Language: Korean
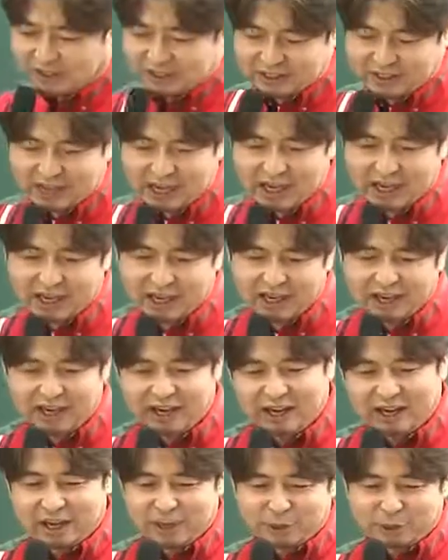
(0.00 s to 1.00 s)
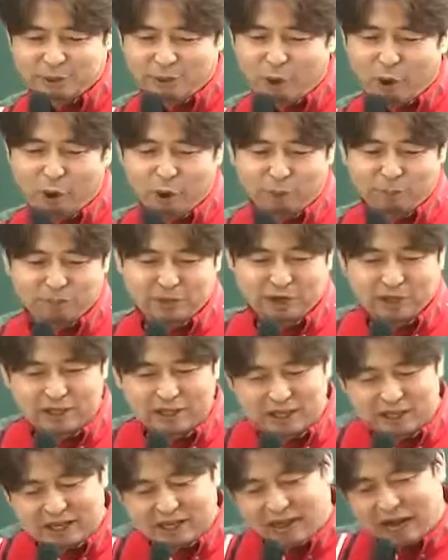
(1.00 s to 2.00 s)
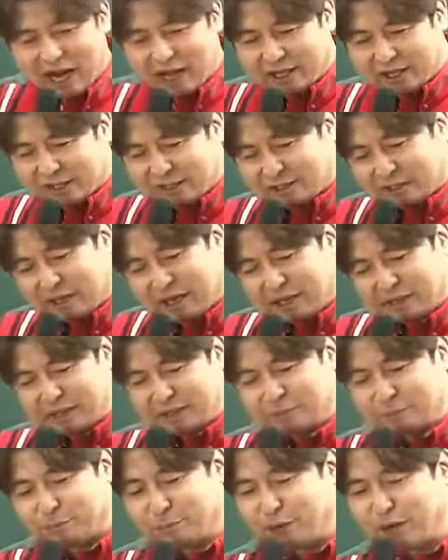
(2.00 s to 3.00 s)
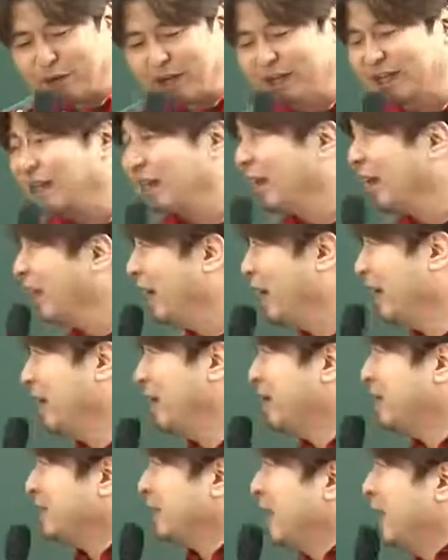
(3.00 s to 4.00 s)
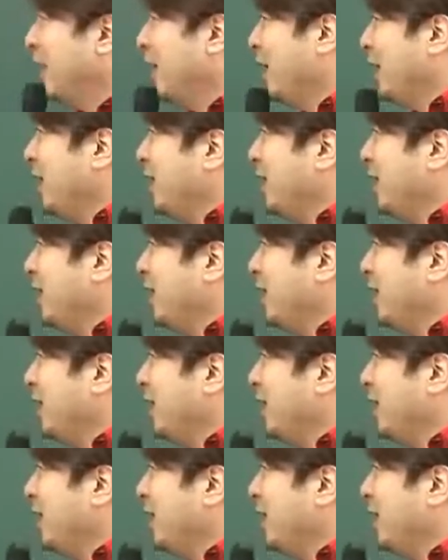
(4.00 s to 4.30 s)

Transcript: 제 강의가 좀 어렵다는 얘기를 가끔 하시는 모양인데 자